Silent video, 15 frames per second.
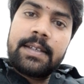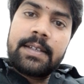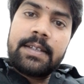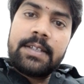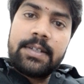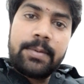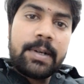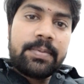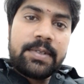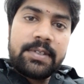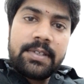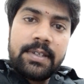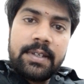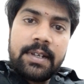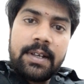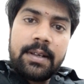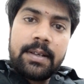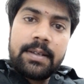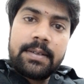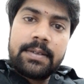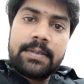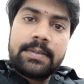कि जब आप किसी का
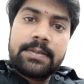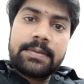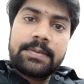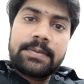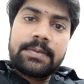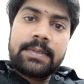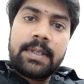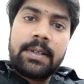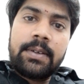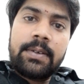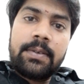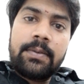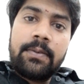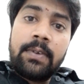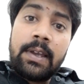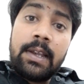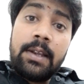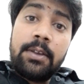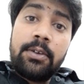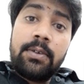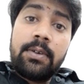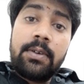
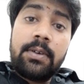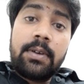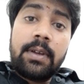वैल्यू